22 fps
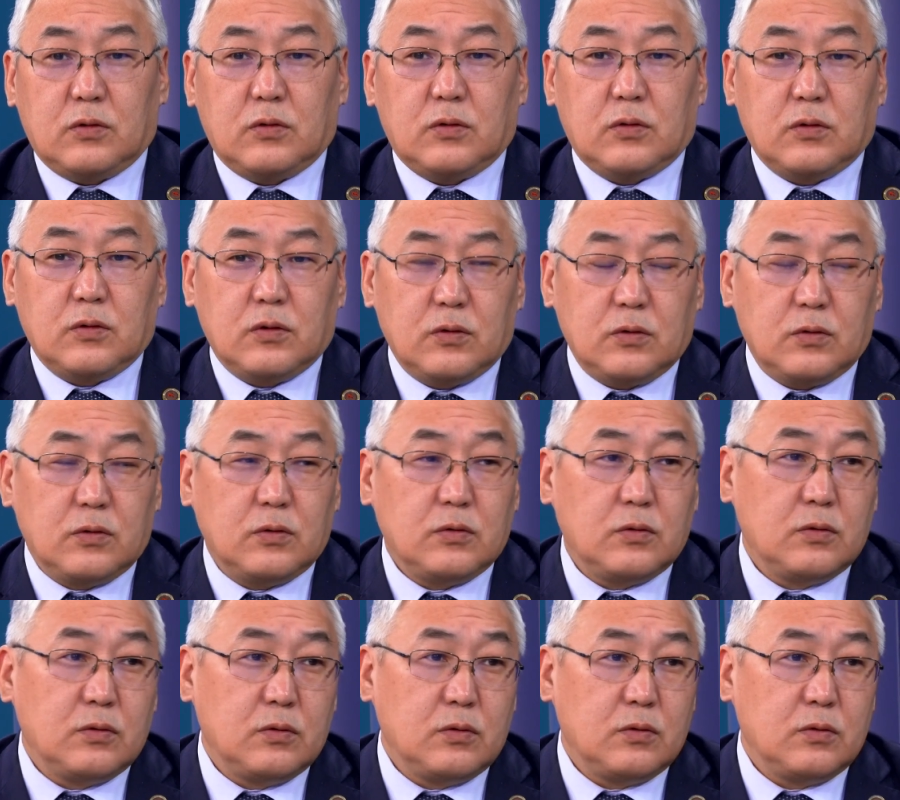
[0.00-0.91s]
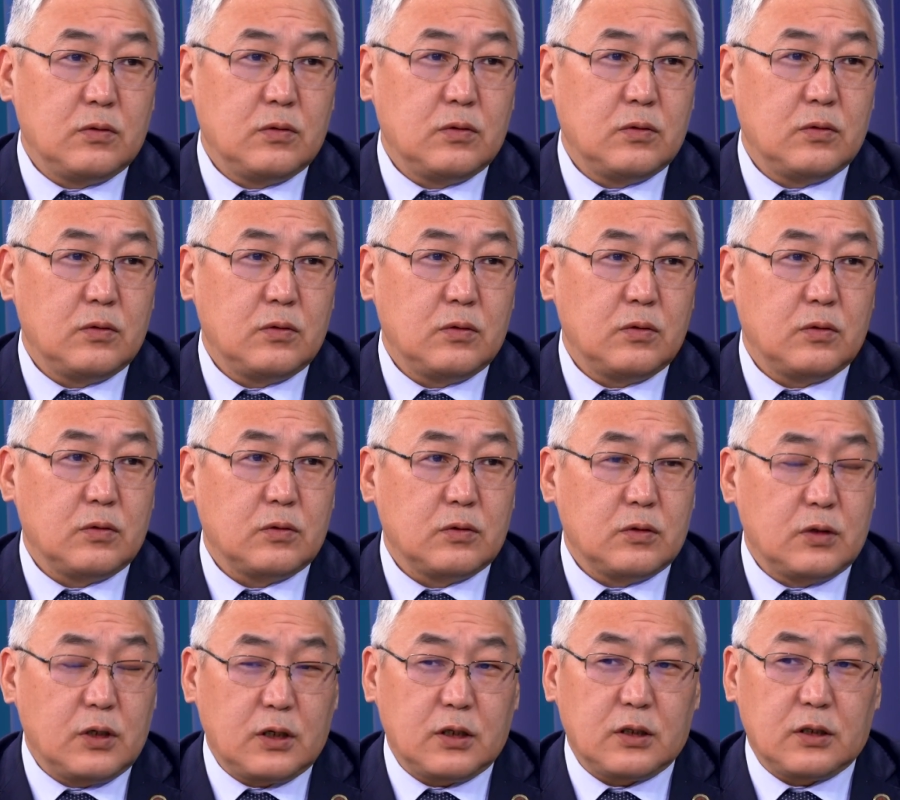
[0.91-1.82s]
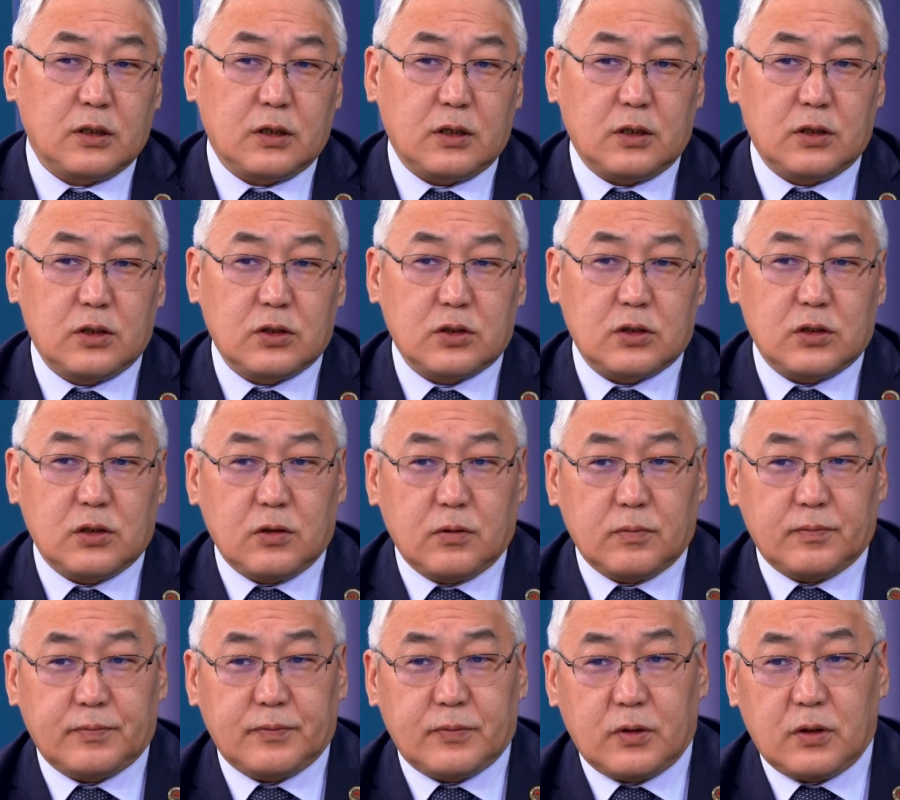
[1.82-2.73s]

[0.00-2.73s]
э, прохождения именно. Да, да конечно.